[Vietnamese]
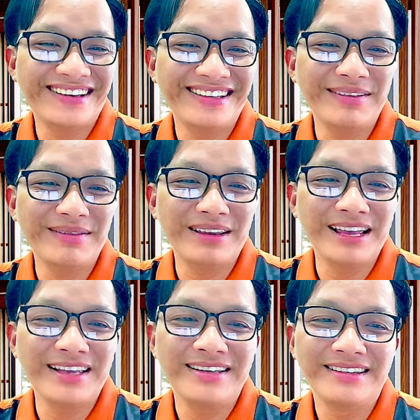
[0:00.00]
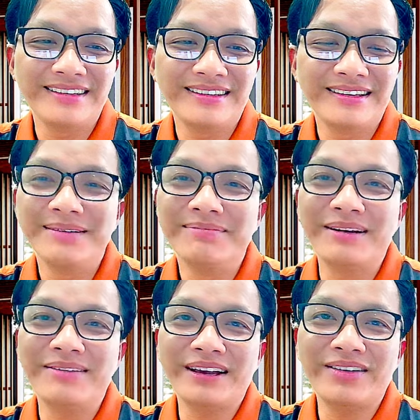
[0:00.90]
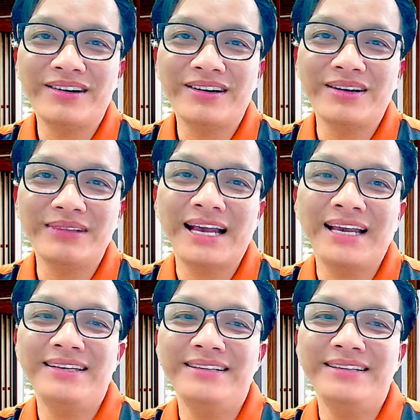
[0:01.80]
nhưng mà gì mình phải có cái động thái